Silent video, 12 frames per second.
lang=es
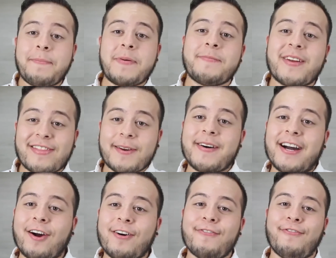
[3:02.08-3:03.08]
Mi primer
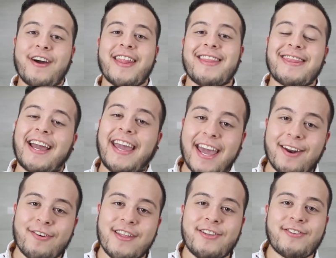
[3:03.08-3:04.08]
trabajo fue de
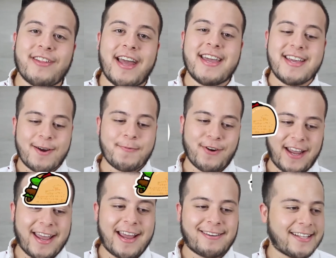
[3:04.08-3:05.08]
taquero, de hecho de ahí como
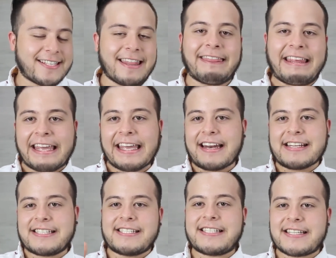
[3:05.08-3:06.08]
que sentí la
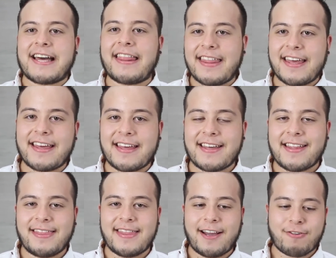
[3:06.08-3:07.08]
necesidad
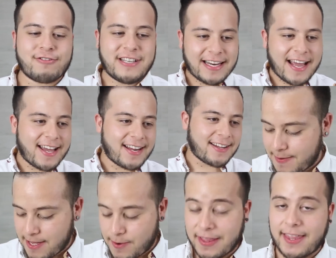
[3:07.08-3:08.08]
de de cocinar.
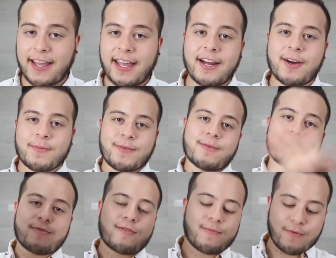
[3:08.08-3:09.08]
Me di cuenta que era como
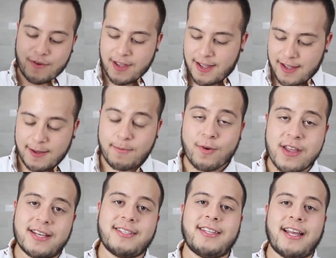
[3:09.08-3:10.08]
un mundo muy
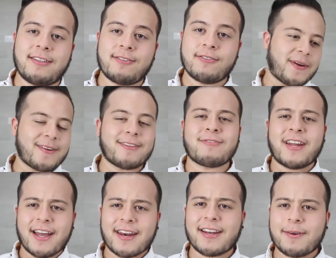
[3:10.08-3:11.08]
muy extenso, pero es
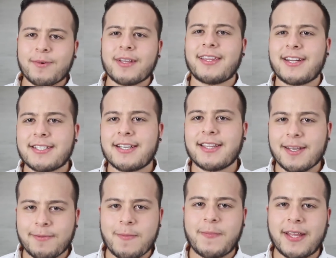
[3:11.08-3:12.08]
una carrera muy
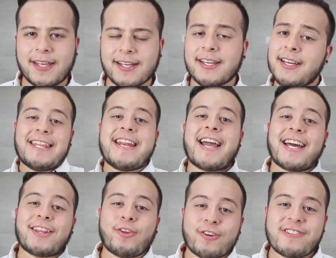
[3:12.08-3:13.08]
interesante, muy padre. Tenía
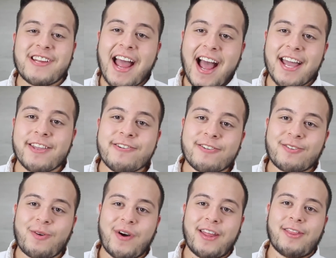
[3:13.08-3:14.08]
14
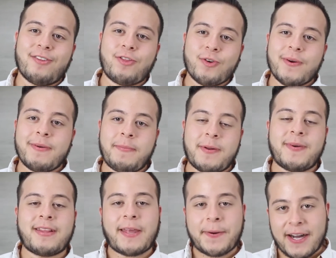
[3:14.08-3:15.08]
años cuando tuve mi
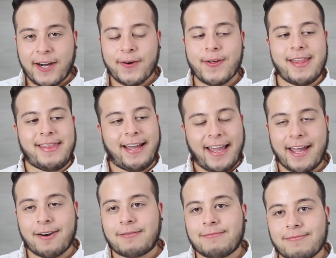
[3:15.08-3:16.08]
primer trabajo de
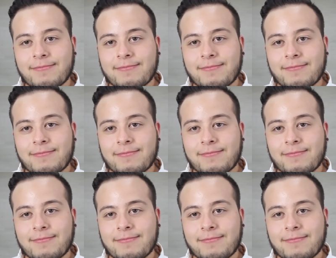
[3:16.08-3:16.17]
taquero.